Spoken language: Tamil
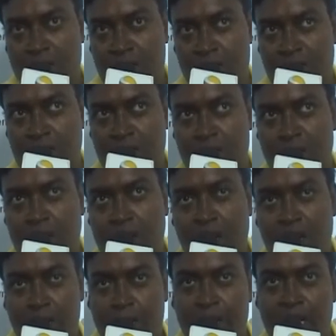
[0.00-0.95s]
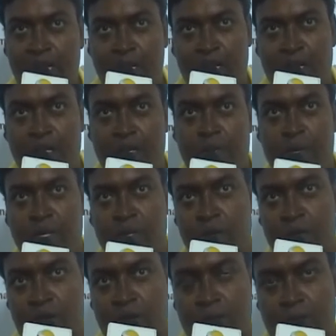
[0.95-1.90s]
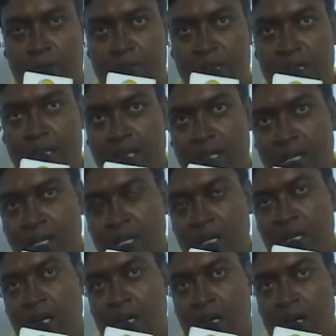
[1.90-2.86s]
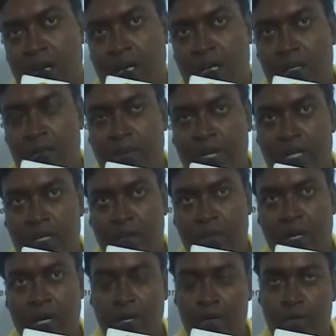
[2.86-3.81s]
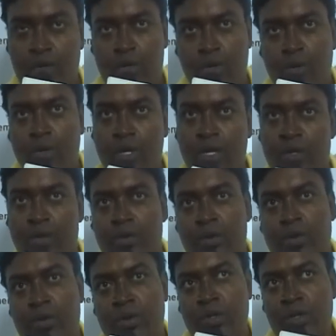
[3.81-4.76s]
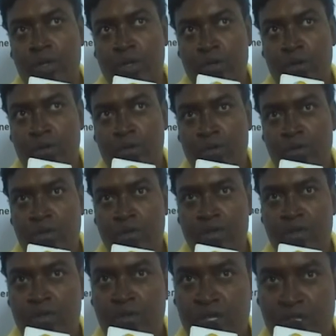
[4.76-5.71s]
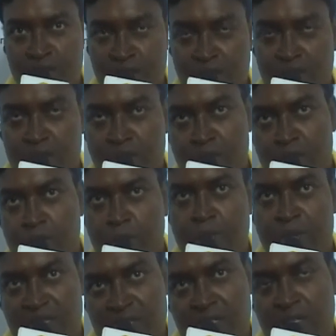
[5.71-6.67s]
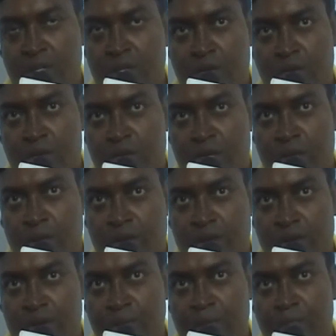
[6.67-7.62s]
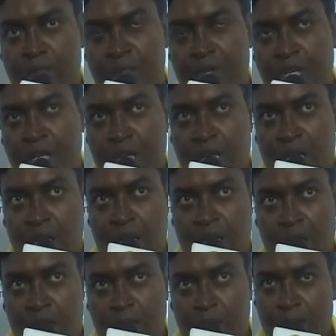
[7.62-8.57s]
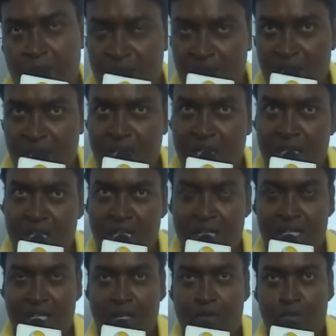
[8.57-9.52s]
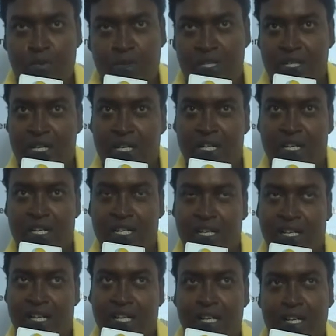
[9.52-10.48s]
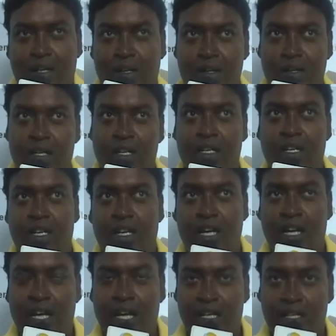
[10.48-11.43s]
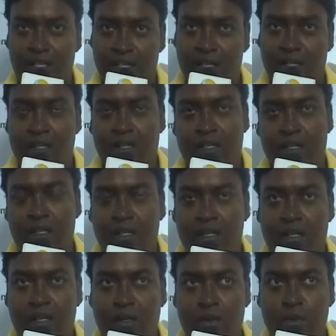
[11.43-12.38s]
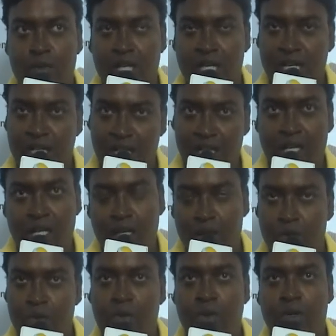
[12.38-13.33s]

கிட்டத்தட்ட ஒரு ஆறு பேட்டர்ன் நாங்கள் பண்ணியிருக்கோம் இந்த படத்தில் ஆறு பேட்டர்னுமே ஆறு டோனில் இருக்கும் ஸோ விஷுவலைசேஷன் வந்து ரொம்ப ப்ளசண்ட்டாக இருக்கும் அந்த படம் பட் ப்ளசண்ட்டான்றனால இது லவ் பிக்சரானு கேட்காதீங்க ஆக்ஷன் ஓரியன்ட் லவ்